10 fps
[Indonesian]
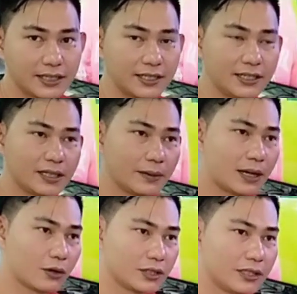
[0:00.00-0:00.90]
Jadi di,
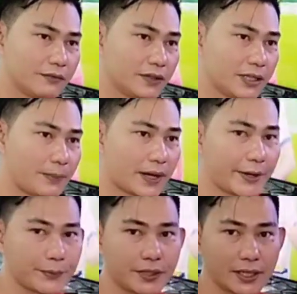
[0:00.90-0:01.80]
kalau di TV-nya
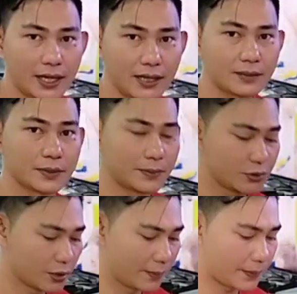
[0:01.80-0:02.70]
pakai optikal, teman-teman
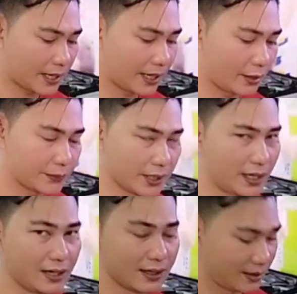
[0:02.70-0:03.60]
juga pakai
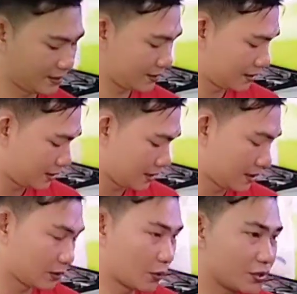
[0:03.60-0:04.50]
optikal.
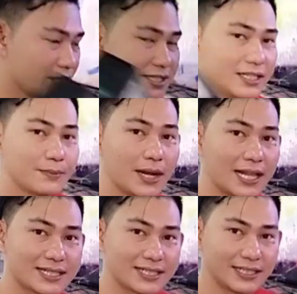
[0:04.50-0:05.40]
Terus di
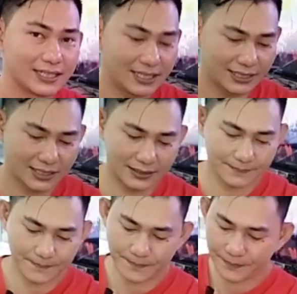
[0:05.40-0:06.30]
sebelah sini,
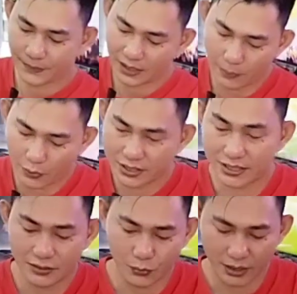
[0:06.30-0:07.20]
di bawah
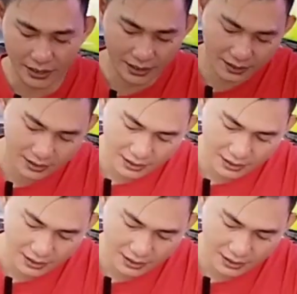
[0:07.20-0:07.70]
sini semua ya.